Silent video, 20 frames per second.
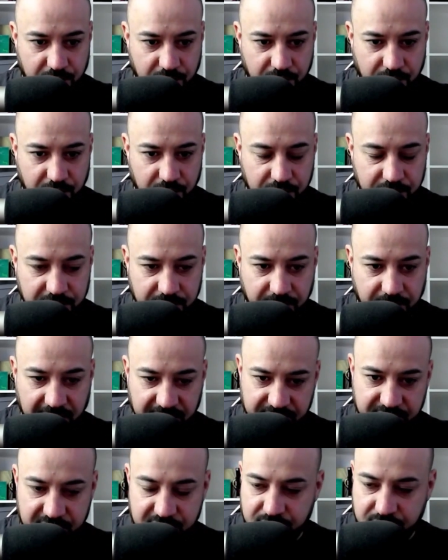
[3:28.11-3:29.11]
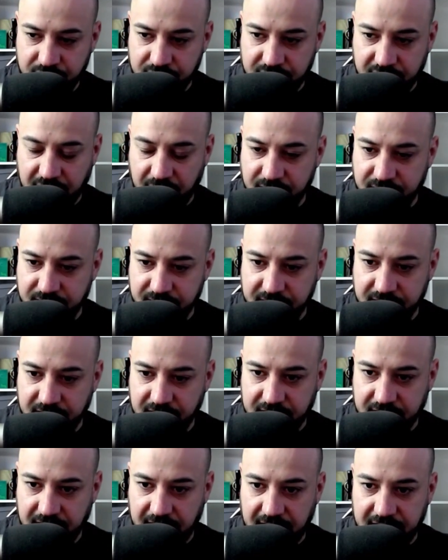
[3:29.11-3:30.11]
und mein Video und dann habe ich mir
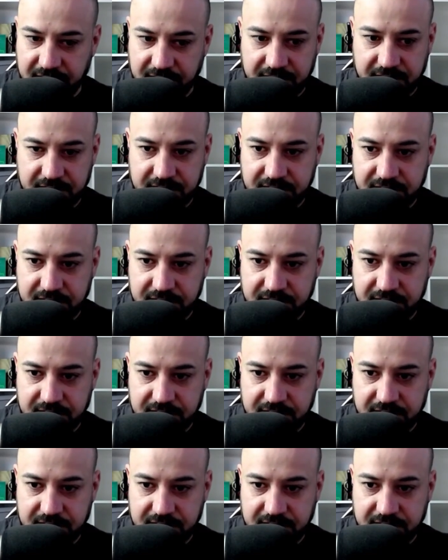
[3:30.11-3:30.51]
gedacht, Alter,